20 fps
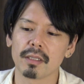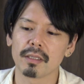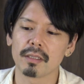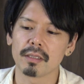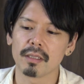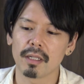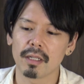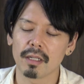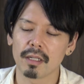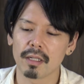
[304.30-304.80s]

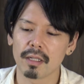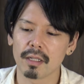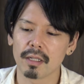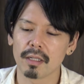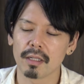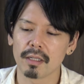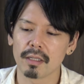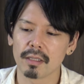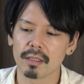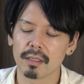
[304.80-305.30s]
すねはい
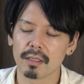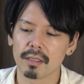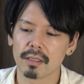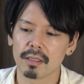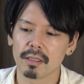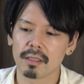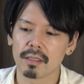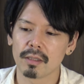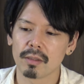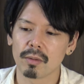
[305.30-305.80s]

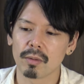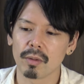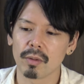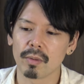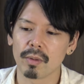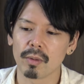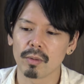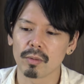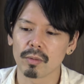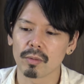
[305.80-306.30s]
これ
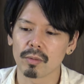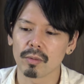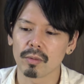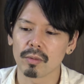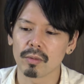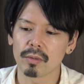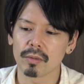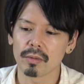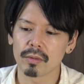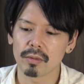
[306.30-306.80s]
は本当
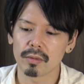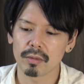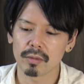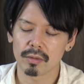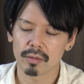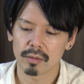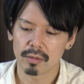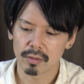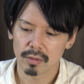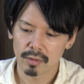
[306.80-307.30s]

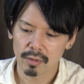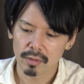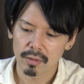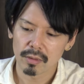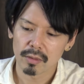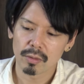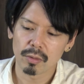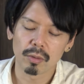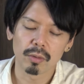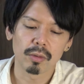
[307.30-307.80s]

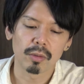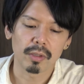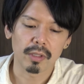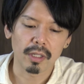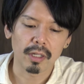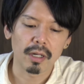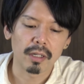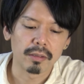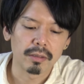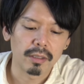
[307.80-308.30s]
どんどん
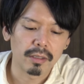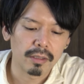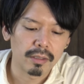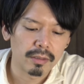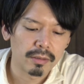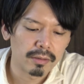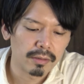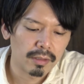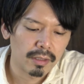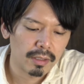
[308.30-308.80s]
高くなって
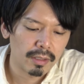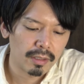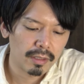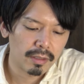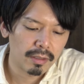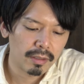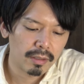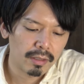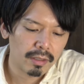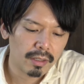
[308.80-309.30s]
くんで
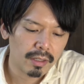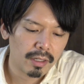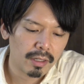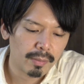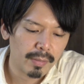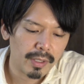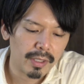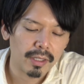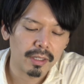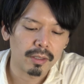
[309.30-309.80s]
早
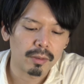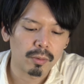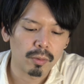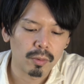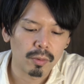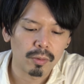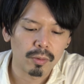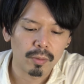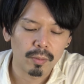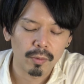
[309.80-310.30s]
めに買っと
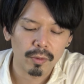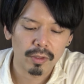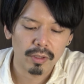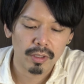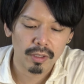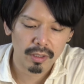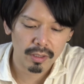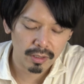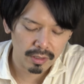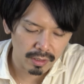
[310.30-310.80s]
こうと思っ
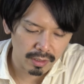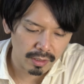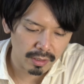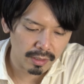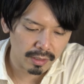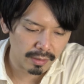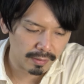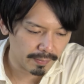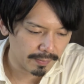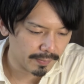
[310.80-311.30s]
ては
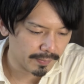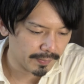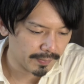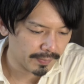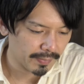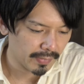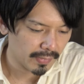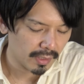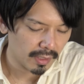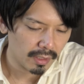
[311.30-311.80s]

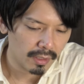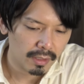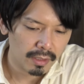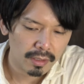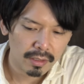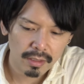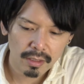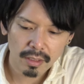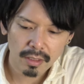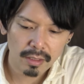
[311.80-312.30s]

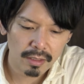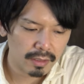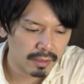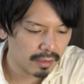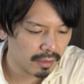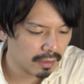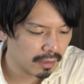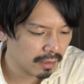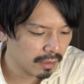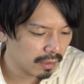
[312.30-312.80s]
いで、
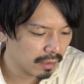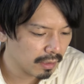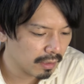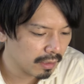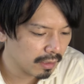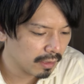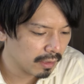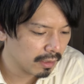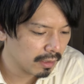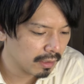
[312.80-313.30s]

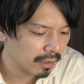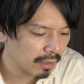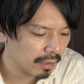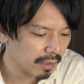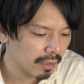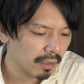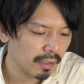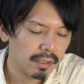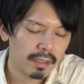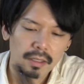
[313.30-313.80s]

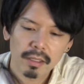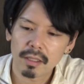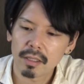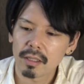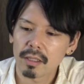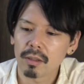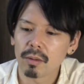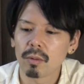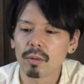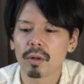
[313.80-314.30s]

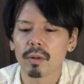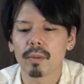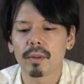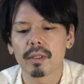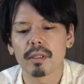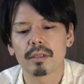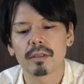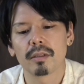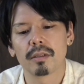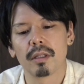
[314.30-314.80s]
えー、これは
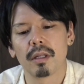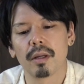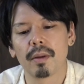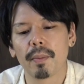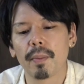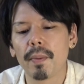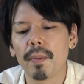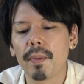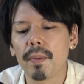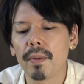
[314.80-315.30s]
ですね
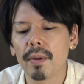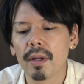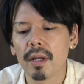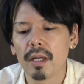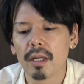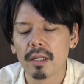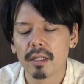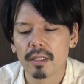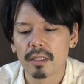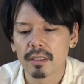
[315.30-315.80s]

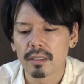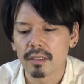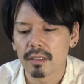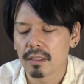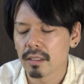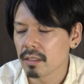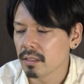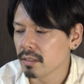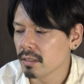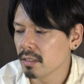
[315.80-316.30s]

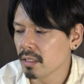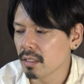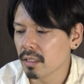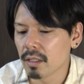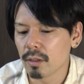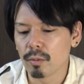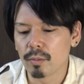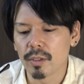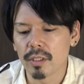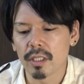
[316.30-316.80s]
前
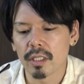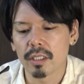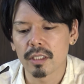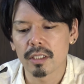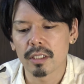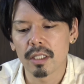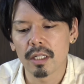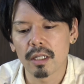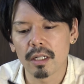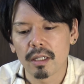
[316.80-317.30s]
回お見せ
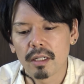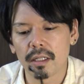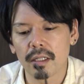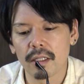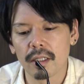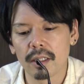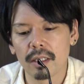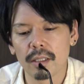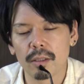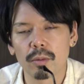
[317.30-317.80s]
した、
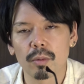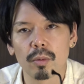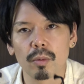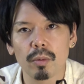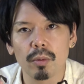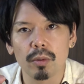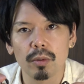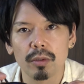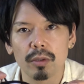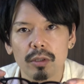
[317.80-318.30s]
えー
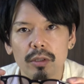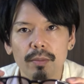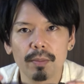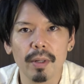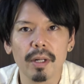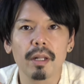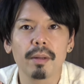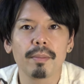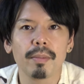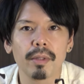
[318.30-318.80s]
と、
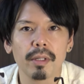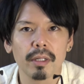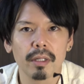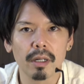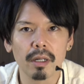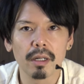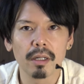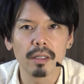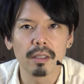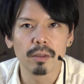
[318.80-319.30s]

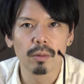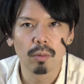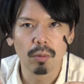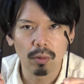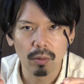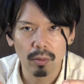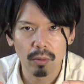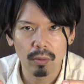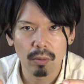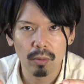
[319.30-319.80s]
スーパーレプリカ
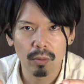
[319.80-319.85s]
の